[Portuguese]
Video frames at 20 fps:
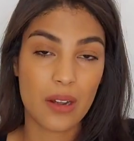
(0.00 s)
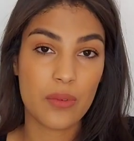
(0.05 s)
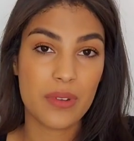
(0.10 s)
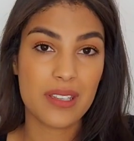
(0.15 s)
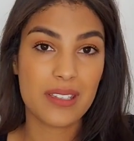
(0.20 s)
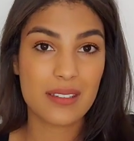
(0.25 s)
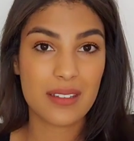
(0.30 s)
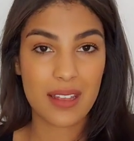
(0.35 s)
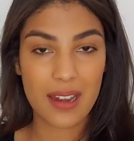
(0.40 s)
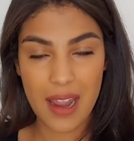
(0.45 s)
no
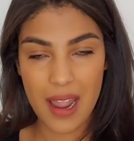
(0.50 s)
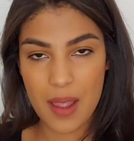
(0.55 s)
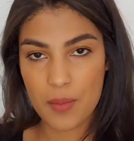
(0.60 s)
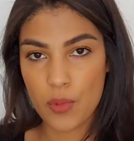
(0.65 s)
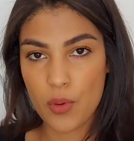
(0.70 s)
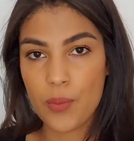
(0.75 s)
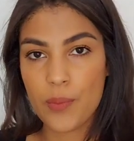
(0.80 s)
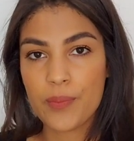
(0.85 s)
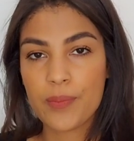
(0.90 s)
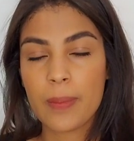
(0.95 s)

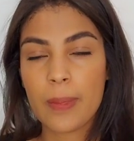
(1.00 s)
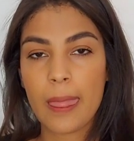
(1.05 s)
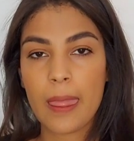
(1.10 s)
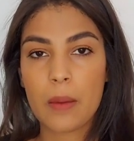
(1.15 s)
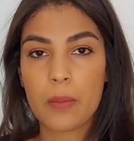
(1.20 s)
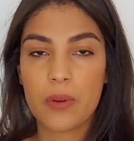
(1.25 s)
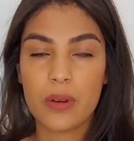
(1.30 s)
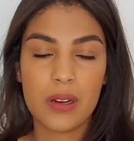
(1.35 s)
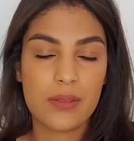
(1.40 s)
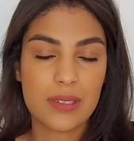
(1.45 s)
extremo
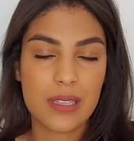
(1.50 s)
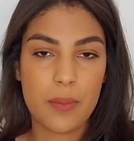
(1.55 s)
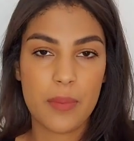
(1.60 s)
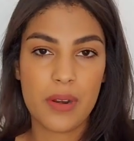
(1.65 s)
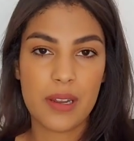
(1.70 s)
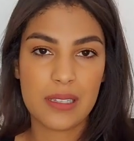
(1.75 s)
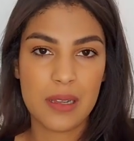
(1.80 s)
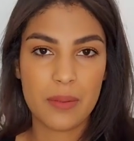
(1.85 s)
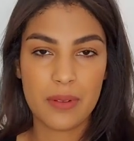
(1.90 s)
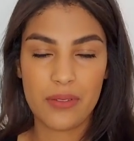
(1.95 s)
por não ser,
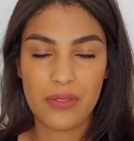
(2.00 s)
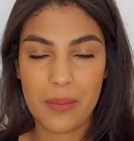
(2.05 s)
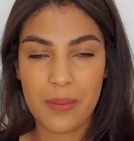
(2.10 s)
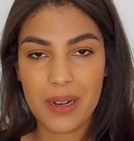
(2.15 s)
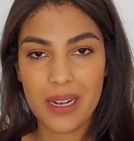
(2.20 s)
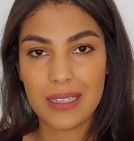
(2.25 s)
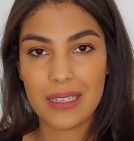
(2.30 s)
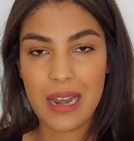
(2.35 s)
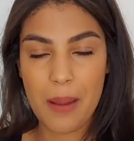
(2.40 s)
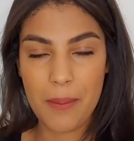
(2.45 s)
por exemplo, a
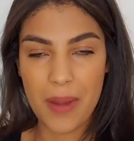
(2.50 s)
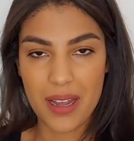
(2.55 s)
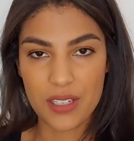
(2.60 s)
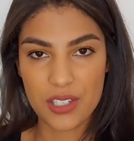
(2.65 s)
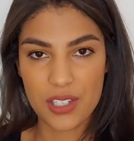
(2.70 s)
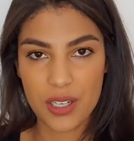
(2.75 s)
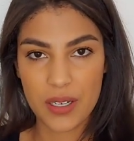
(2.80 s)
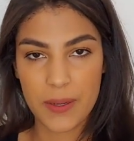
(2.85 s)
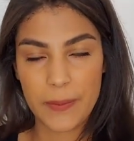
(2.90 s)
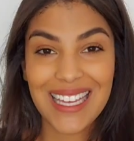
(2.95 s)
família
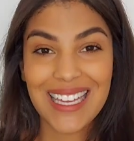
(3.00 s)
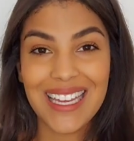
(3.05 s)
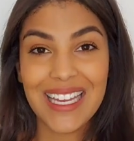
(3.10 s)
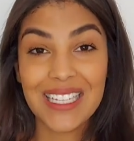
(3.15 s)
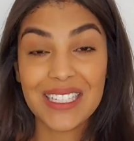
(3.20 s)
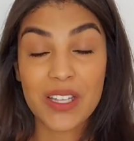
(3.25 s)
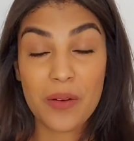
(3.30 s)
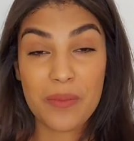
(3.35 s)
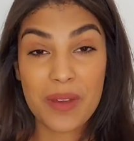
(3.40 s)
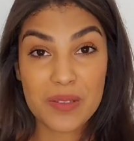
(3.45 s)
dramática.
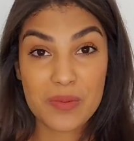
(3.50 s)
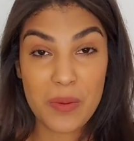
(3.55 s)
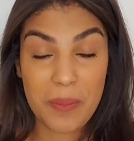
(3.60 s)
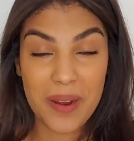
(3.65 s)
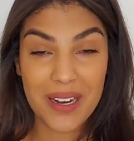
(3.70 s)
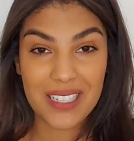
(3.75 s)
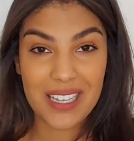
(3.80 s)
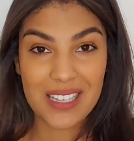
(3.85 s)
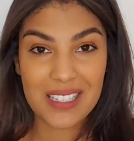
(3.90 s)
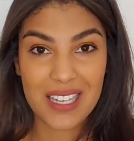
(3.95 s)
Então, mesmo
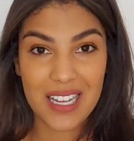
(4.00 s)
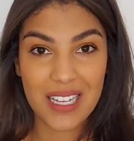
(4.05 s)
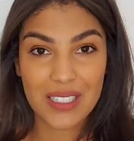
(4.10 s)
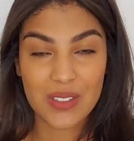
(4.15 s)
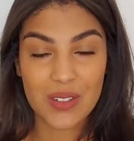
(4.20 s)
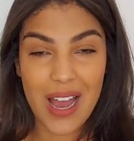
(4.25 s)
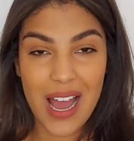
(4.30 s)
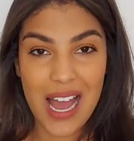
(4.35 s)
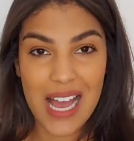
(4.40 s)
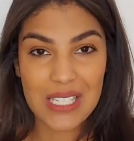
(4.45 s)

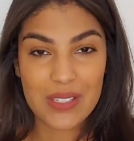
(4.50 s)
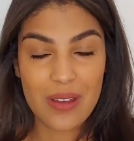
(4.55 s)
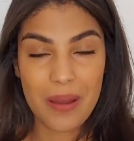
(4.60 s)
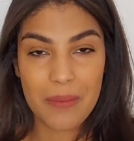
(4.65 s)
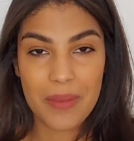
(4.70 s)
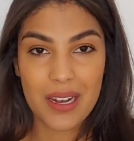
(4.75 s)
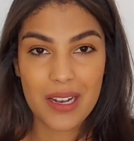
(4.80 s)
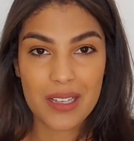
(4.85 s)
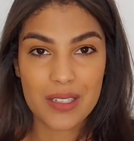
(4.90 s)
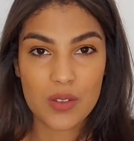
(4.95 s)
pertencendo às
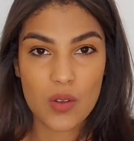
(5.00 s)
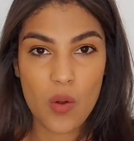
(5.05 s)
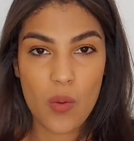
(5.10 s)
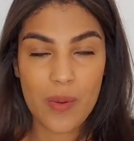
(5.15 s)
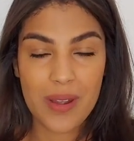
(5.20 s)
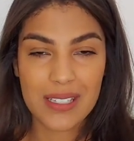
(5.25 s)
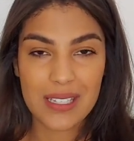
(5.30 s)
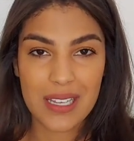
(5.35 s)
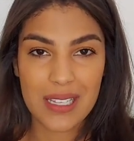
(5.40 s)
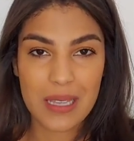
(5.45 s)
famílias
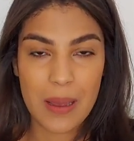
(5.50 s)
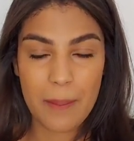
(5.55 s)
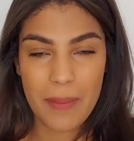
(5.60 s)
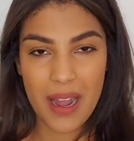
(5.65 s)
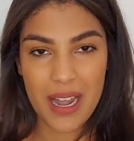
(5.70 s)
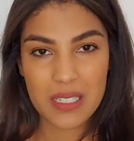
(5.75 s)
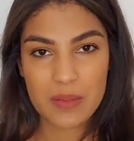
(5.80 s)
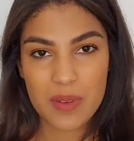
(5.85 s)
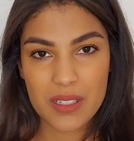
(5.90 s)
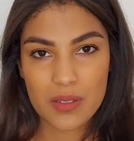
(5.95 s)
com essência
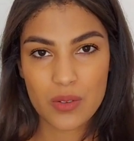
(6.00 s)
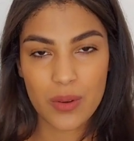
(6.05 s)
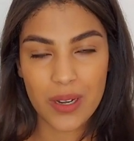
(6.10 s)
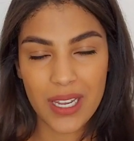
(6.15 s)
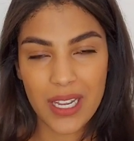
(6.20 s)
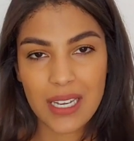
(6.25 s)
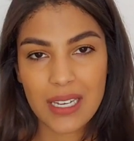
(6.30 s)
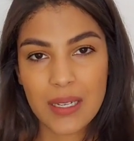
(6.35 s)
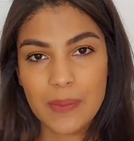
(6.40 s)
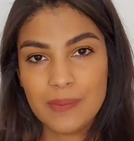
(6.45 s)
mais
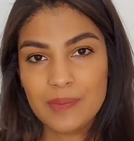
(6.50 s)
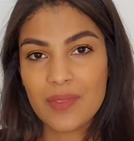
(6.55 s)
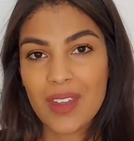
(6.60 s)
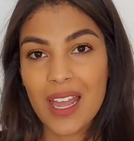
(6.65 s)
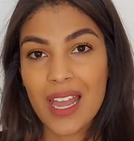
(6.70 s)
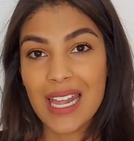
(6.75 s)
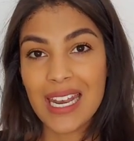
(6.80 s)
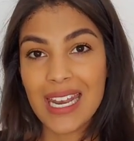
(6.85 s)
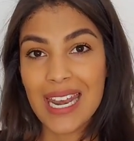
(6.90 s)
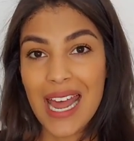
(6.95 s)
masculina,
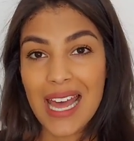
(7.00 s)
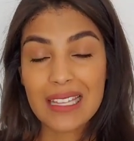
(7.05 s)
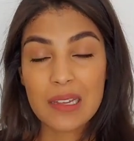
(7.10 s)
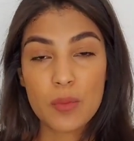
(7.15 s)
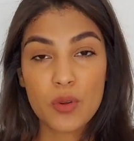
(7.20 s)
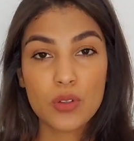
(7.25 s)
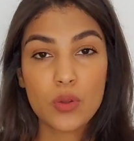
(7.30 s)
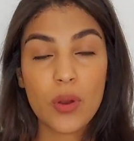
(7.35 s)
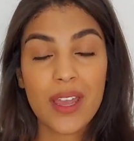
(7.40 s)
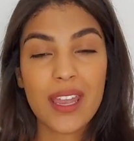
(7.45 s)
nada
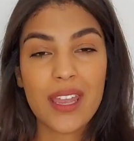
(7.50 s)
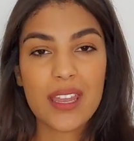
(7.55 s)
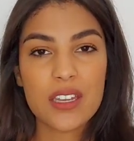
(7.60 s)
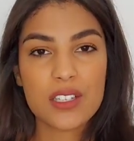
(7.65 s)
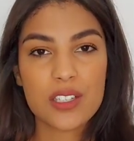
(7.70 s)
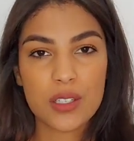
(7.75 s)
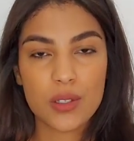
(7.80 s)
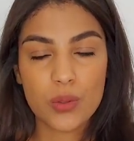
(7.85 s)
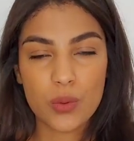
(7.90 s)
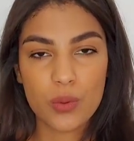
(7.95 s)
muito
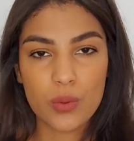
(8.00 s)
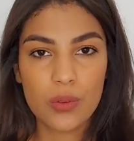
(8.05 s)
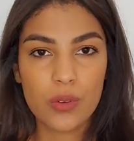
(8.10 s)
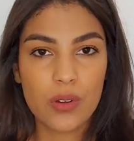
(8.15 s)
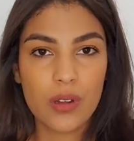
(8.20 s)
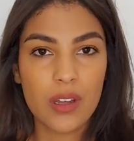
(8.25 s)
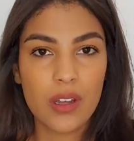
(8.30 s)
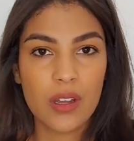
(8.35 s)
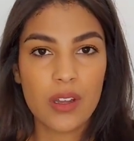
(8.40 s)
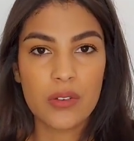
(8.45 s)
rígido
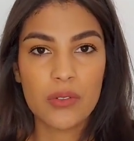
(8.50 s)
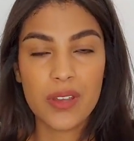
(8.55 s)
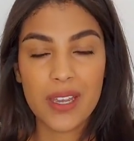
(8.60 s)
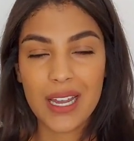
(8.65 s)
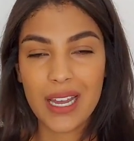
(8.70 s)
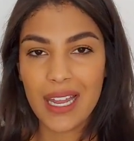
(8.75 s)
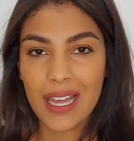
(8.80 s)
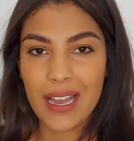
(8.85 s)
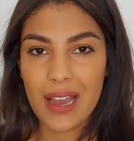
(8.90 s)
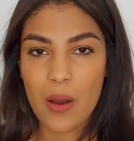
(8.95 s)

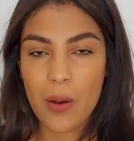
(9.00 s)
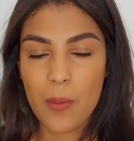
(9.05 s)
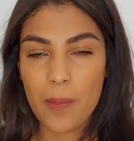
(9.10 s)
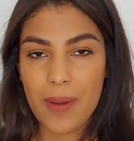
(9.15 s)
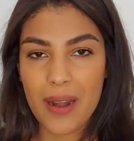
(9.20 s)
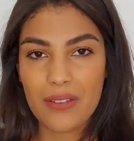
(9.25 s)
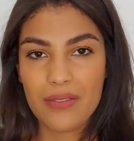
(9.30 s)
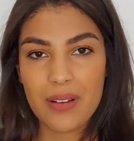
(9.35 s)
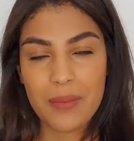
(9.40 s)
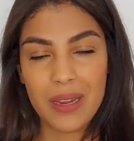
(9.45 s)
fica legal
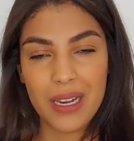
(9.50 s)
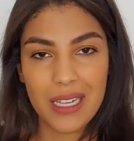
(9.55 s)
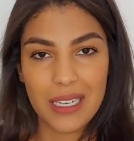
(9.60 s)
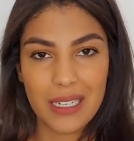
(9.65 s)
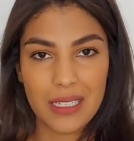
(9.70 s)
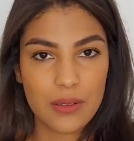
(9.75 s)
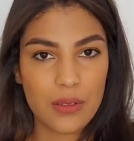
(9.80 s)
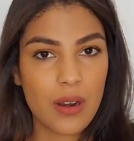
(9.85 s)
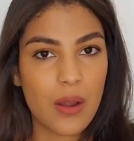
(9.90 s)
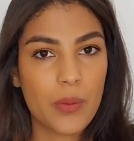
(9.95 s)
para a família
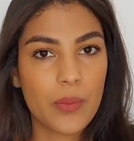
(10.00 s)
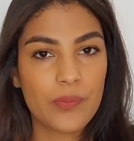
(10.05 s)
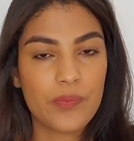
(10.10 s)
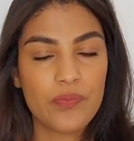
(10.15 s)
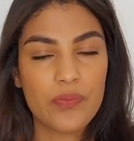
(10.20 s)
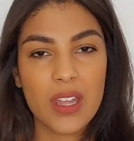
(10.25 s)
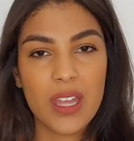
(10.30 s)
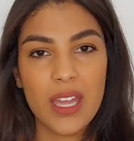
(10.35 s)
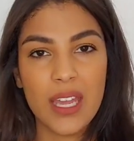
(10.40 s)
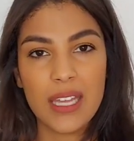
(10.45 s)
natural.
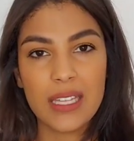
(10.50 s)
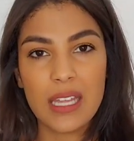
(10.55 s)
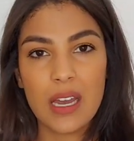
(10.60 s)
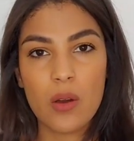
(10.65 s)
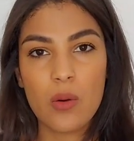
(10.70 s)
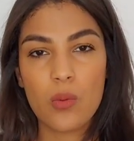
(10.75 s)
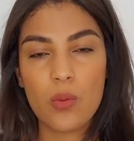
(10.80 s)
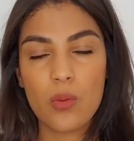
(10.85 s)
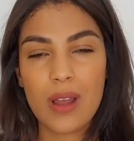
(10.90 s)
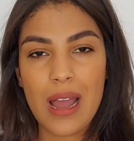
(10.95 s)

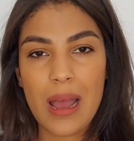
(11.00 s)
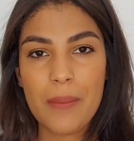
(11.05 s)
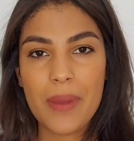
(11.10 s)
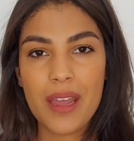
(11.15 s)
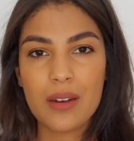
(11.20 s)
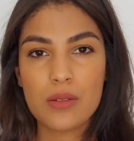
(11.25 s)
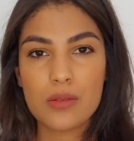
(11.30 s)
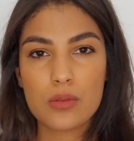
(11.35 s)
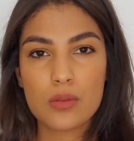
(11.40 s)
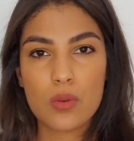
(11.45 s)
Então,
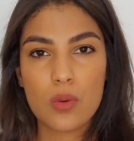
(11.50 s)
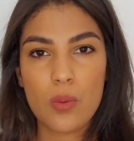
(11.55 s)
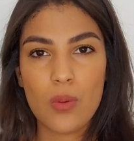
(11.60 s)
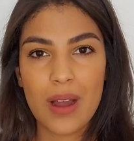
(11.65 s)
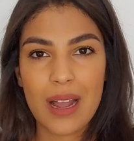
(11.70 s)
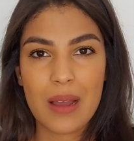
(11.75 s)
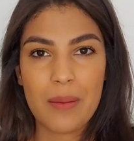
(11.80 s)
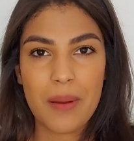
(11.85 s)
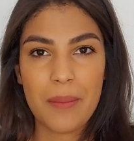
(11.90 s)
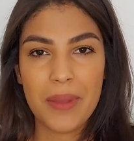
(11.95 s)
cabelos com
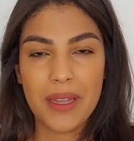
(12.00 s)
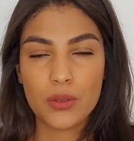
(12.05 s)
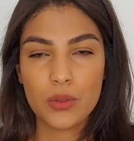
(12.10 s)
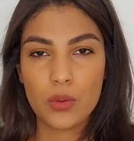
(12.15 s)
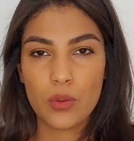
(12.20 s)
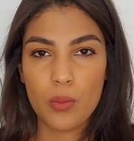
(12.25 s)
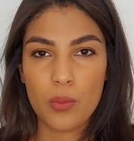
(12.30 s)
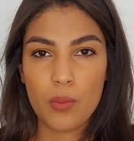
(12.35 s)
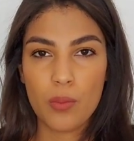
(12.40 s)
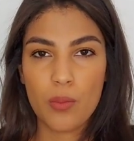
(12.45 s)

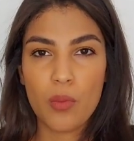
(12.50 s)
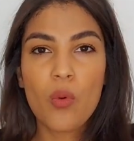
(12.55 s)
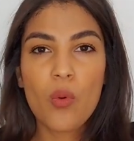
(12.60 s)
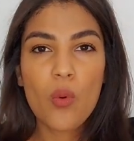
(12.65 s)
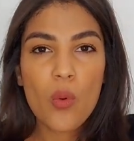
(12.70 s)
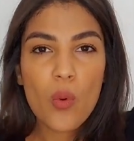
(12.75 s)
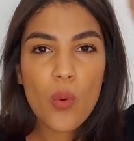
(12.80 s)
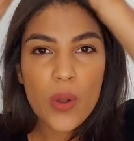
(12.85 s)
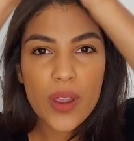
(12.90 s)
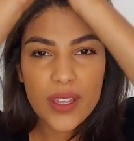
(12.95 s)
acabamento
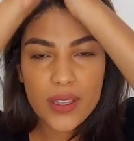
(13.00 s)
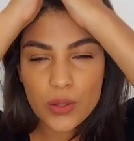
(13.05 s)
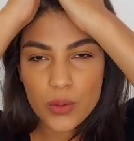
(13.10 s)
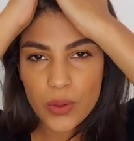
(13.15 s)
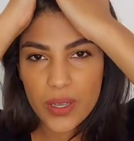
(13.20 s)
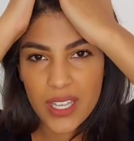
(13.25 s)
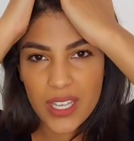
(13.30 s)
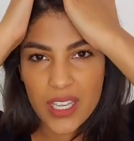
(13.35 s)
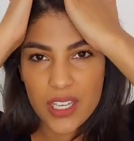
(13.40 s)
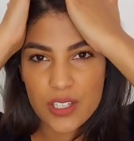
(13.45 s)
muito
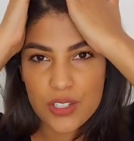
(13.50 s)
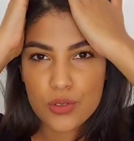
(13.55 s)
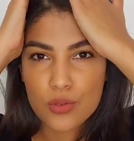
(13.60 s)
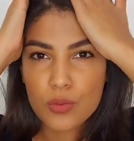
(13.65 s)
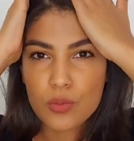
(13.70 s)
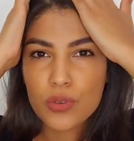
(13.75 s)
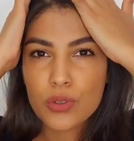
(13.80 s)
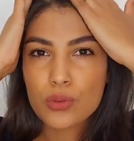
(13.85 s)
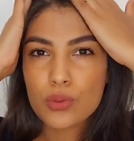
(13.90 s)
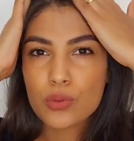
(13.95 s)

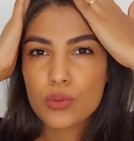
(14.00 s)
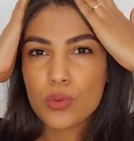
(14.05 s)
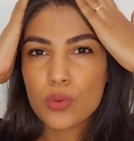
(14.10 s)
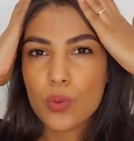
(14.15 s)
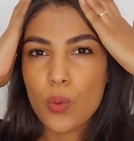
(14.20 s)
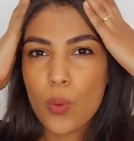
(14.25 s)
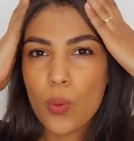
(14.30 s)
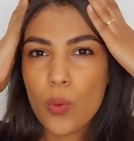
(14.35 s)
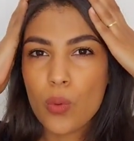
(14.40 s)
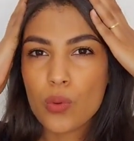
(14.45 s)
rígido, muito
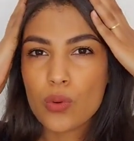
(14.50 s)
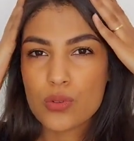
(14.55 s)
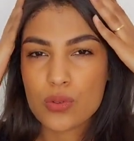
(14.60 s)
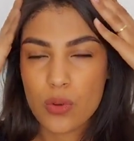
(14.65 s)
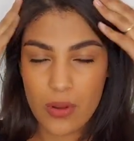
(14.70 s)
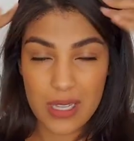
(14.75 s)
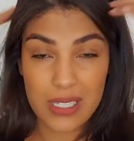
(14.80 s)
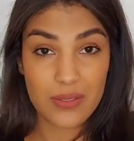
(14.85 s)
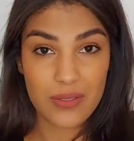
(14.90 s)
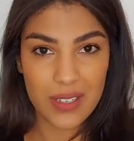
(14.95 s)
duros,
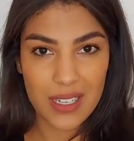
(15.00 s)
com as